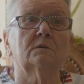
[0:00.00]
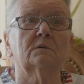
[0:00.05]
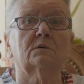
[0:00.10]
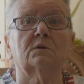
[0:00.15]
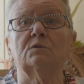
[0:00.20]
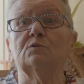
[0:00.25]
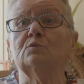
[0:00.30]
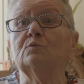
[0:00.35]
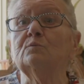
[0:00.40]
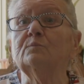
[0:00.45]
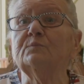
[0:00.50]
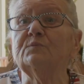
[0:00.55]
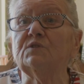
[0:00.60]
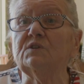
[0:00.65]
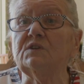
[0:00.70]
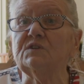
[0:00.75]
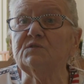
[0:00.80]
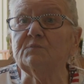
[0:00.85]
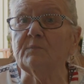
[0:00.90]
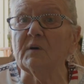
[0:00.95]
Cada um
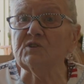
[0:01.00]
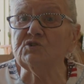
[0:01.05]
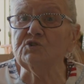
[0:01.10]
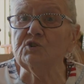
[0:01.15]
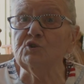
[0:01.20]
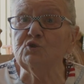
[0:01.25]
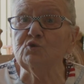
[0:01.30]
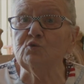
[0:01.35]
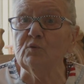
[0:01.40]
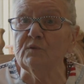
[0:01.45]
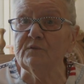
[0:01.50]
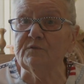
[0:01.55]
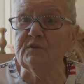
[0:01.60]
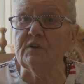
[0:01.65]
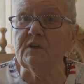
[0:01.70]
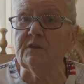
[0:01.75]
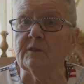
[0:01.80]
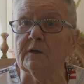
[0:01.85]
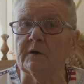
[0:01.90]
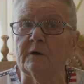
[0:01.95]
metia-se mais na sua
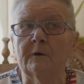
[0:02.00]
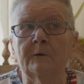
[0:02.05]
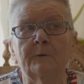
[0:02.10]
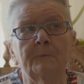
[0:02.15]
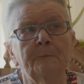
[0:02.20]
vida,